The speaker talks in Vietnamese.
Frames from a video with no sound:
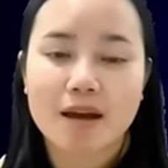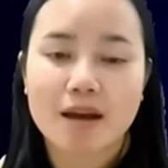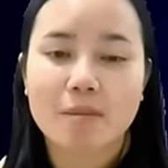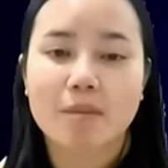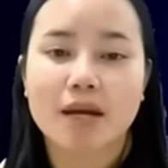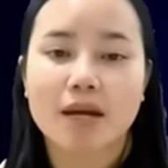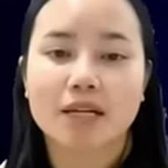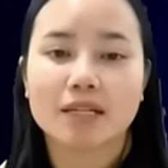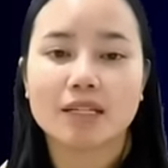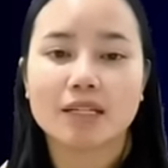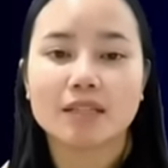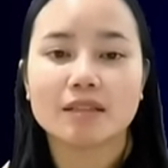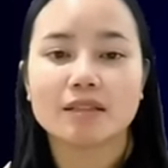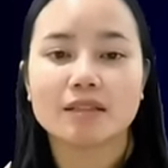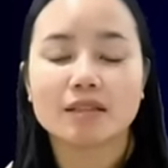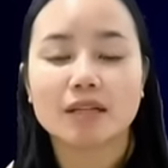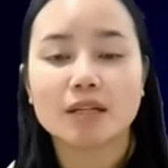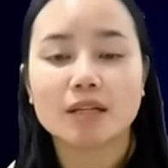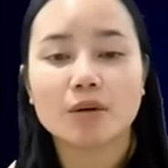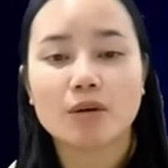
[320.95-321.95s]
Bản ghi nhớ
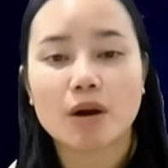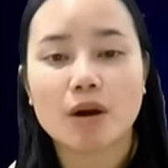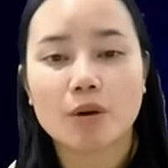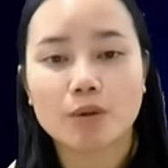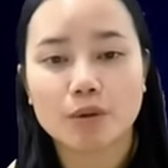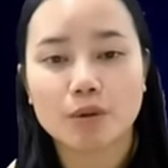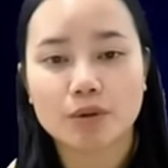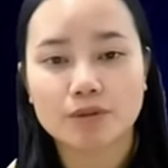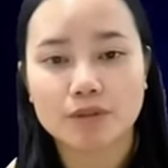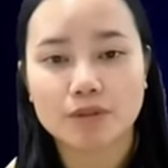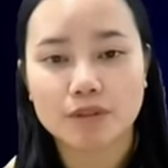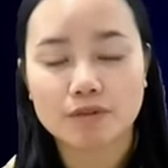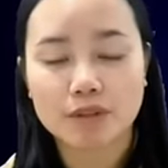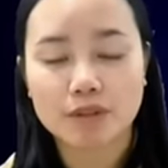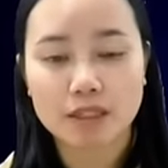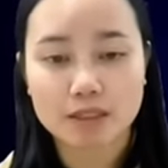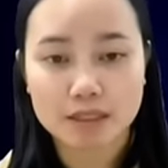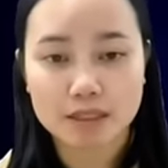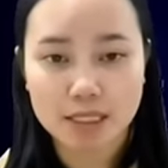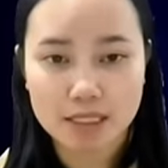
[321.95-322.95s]
các yêu cầu đối với
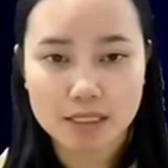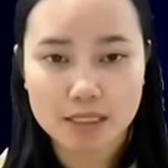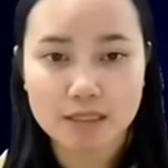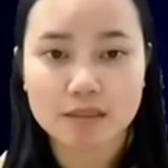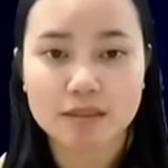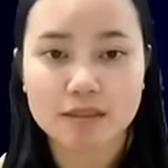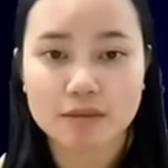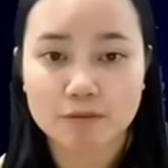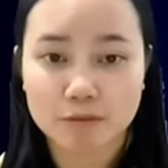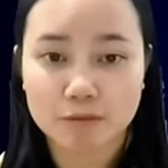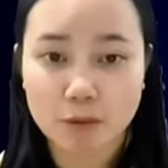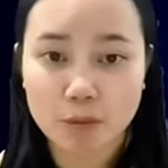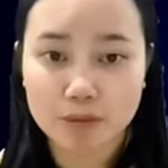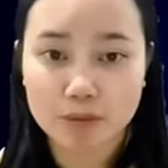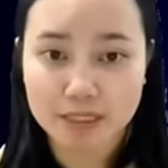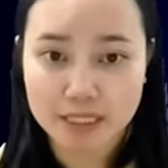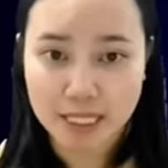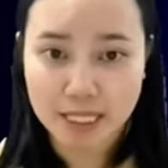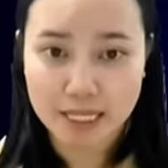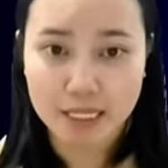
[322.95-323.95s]
việc xây dựng vùng
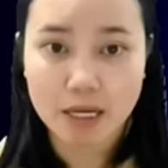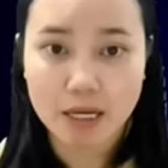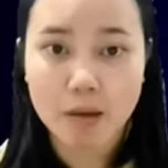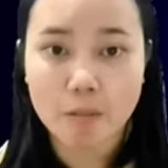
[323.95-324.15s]
sạch